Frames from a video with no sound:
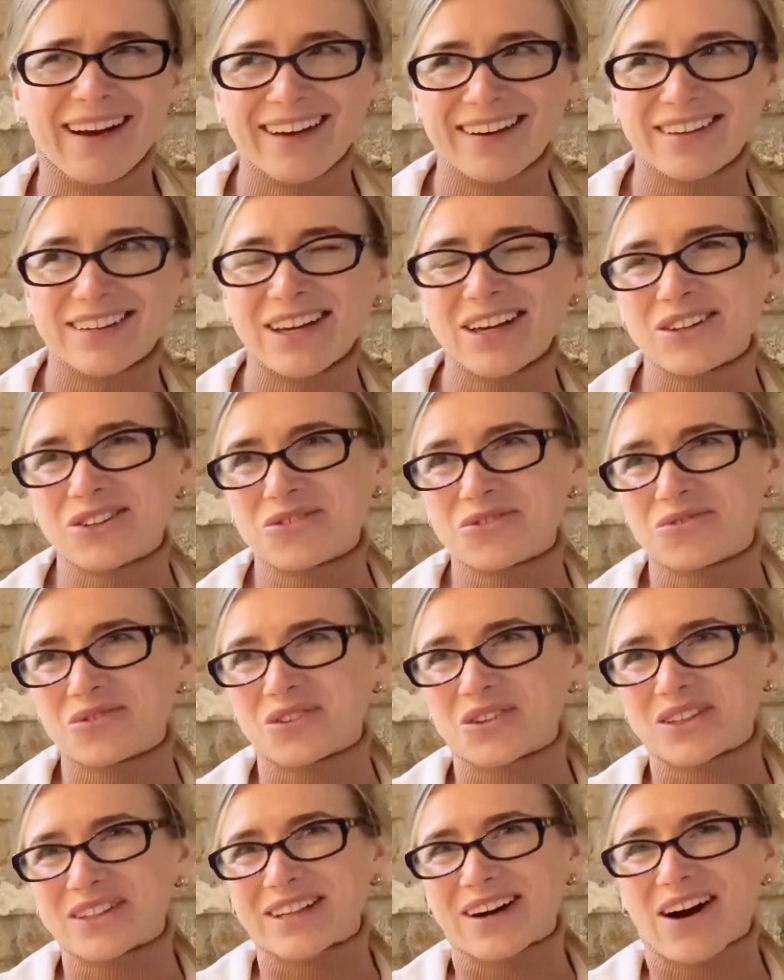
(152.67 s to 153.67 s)
Я думаю,
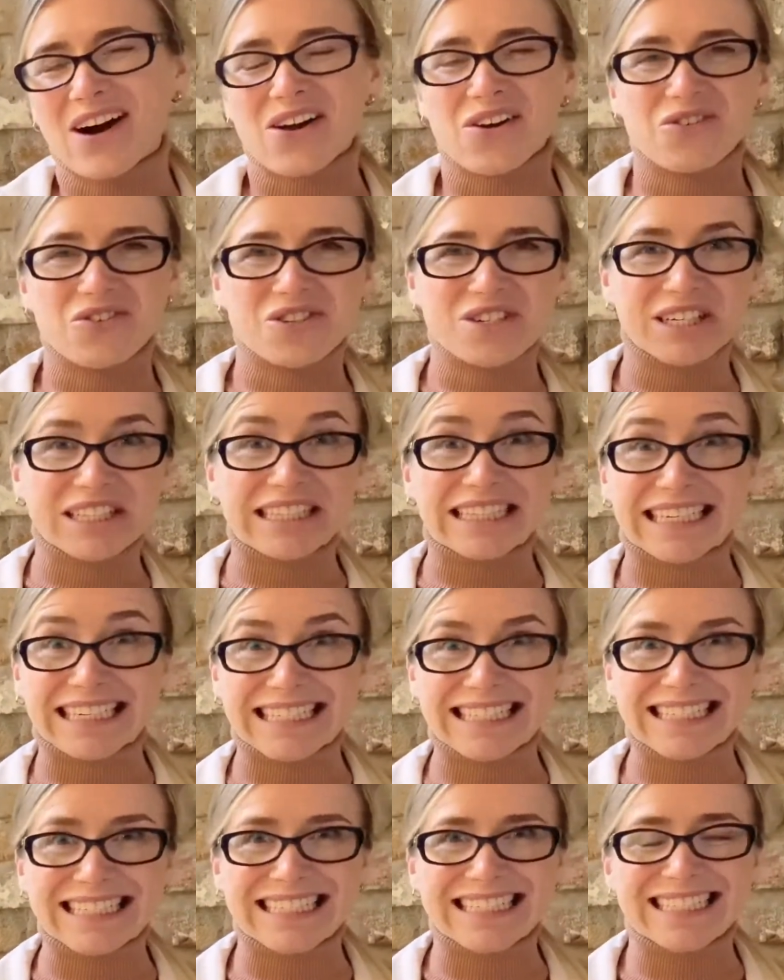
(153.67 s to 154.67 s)
это хорошая
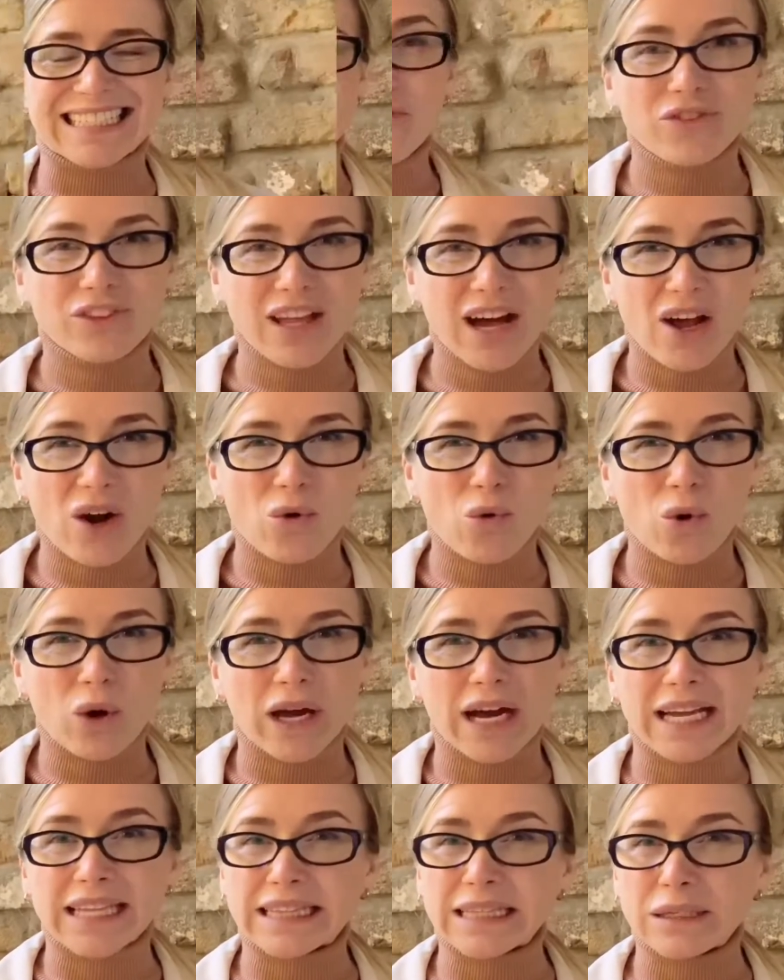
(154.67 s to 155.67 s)
традиция. Второй
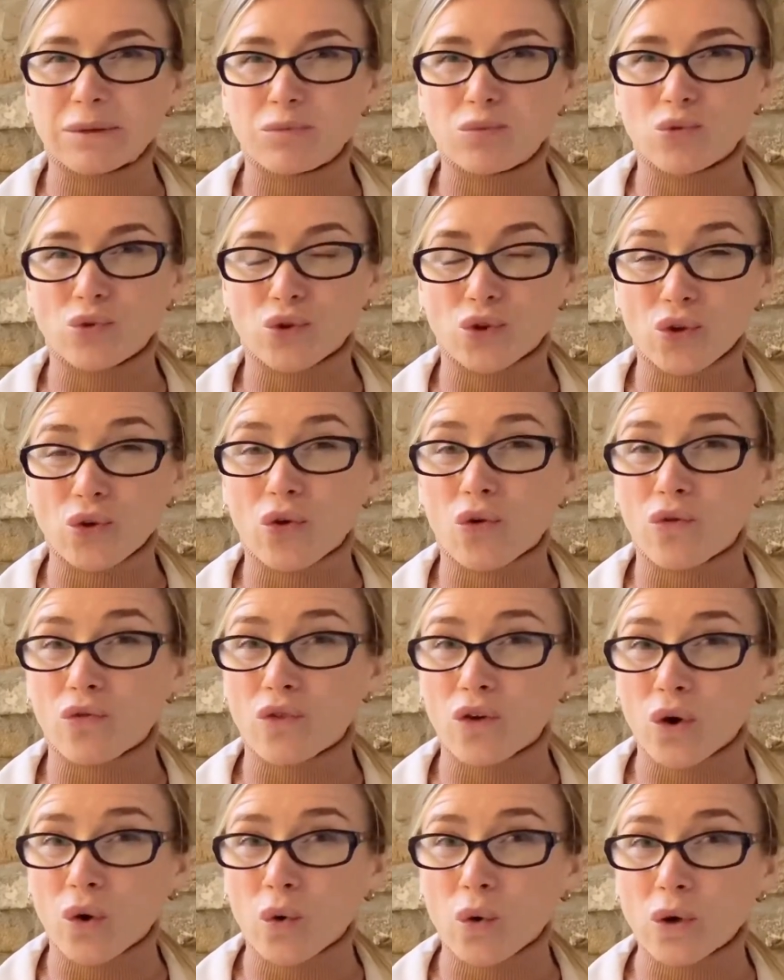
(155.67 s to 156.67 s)
атрибут Нового
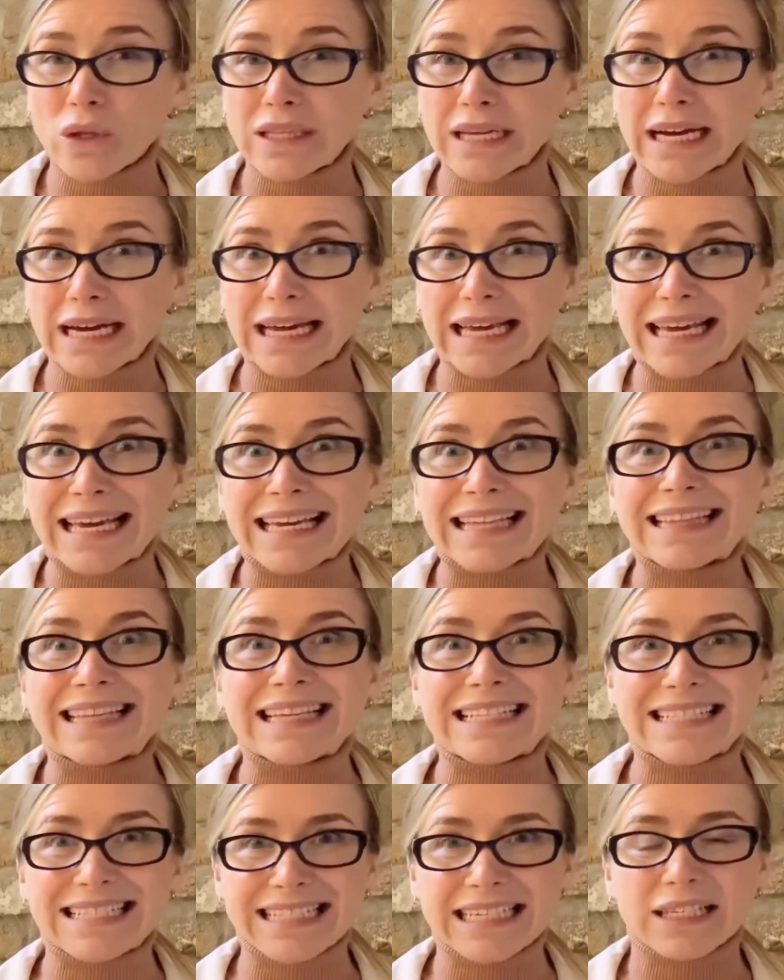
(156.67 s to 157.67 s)
года – это
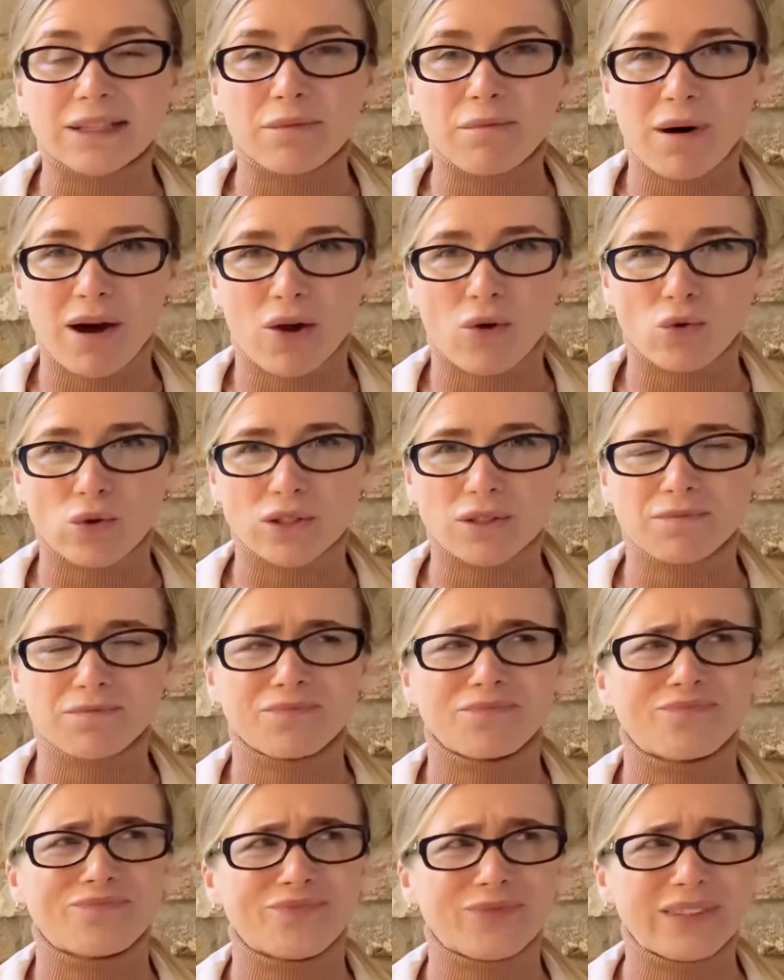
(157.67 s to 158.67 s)
Дед Мороз.
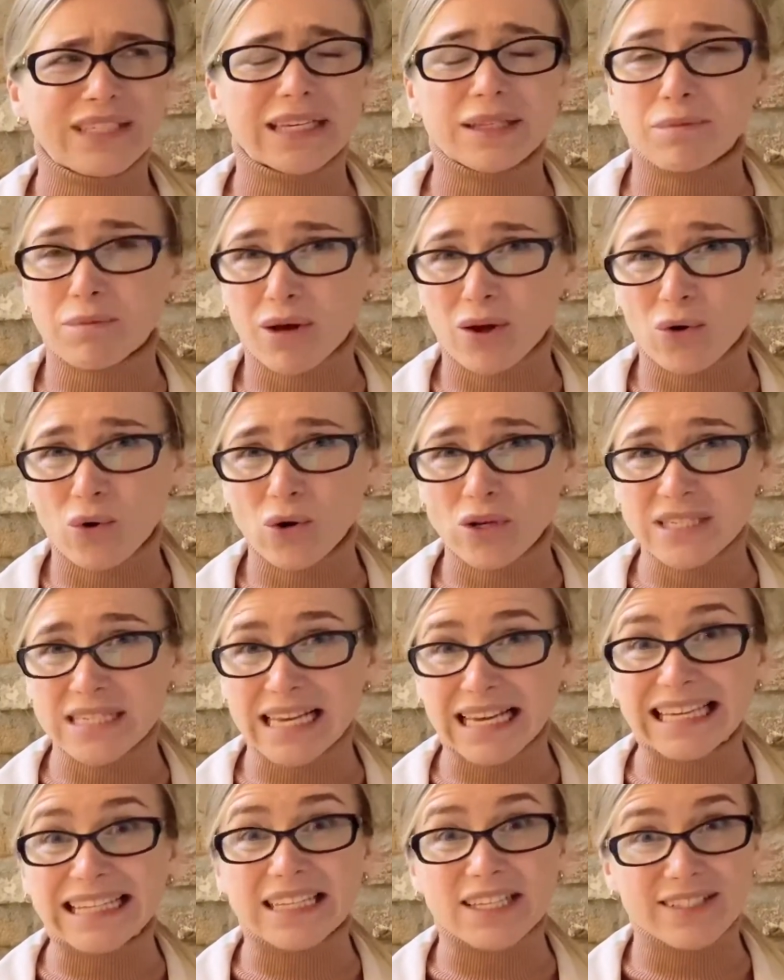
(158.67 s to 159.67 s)
Дед Мороз –
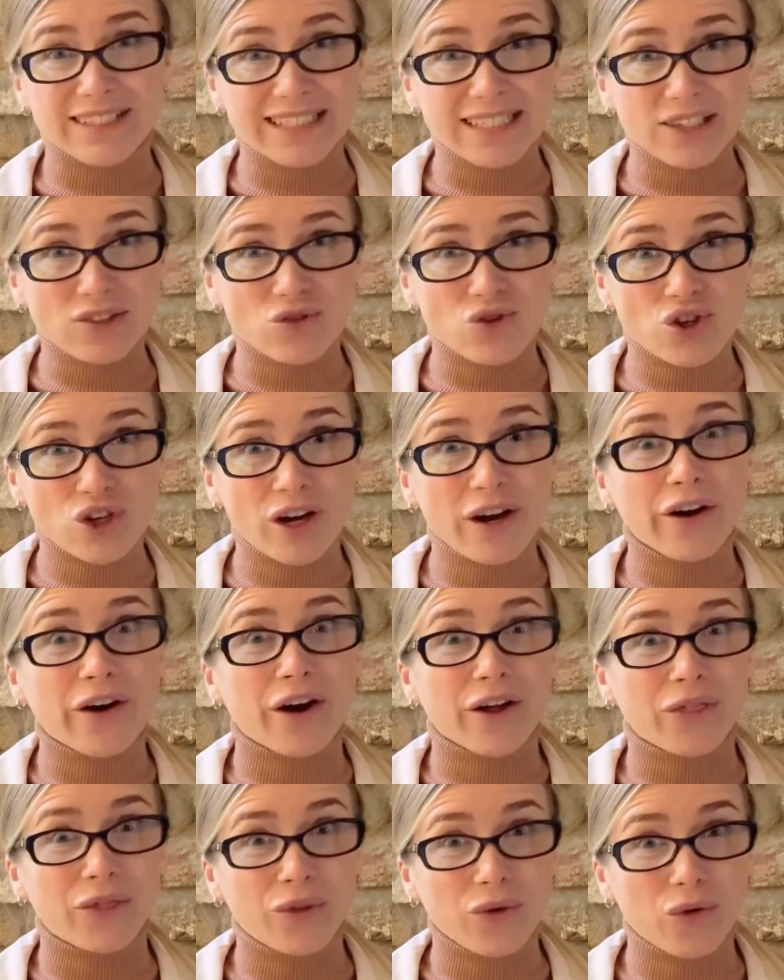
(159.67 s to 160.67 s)
это дедушка,
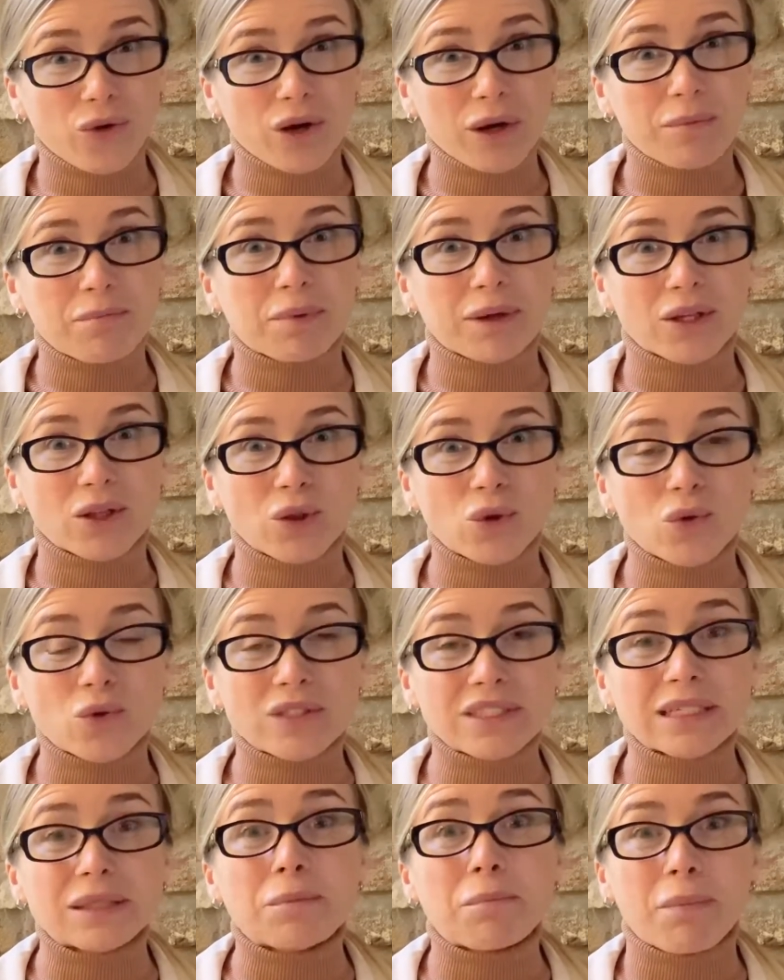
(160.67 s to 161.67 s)
который
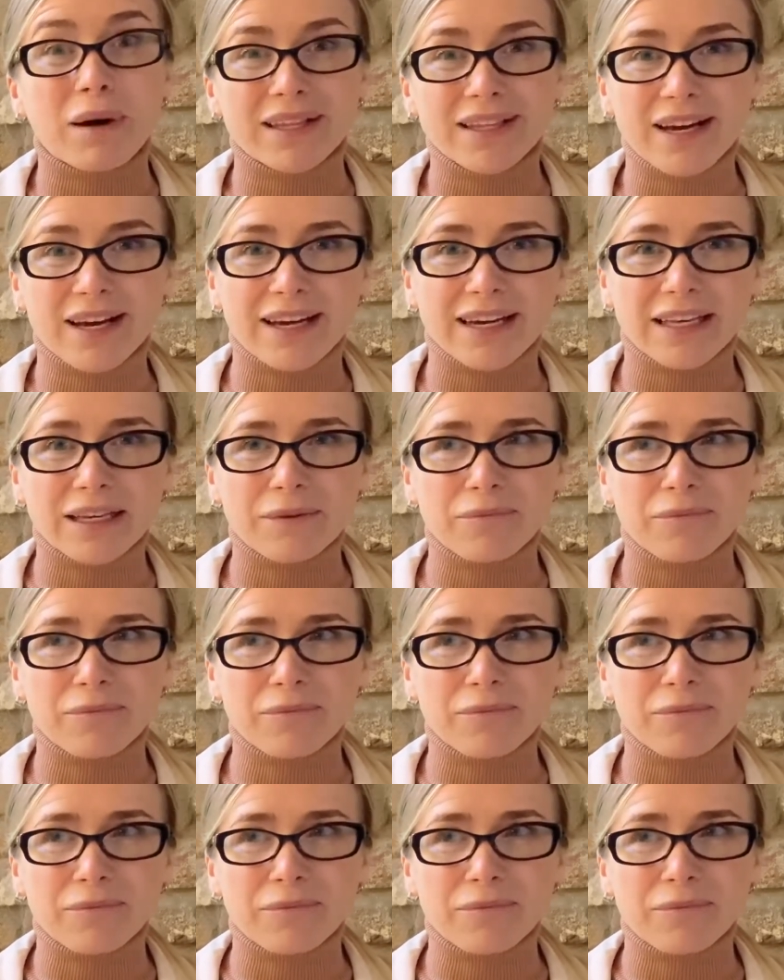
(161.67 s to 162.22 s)
приносит подарки.